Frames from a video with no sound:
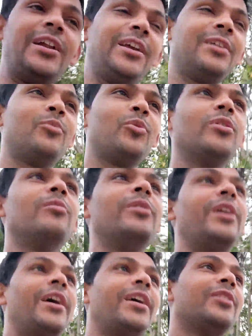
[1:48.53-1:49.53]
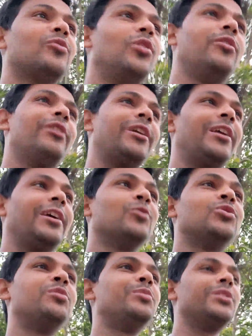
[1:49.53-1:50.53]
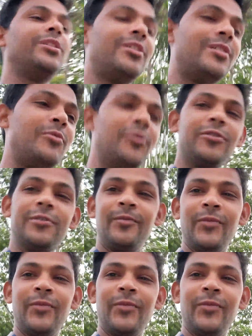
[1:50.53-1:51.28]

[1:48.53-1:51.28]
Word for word: नहाने का प्रोग्राम बनाए तोले वगैरह लेके उस दिन मत आना आप लोग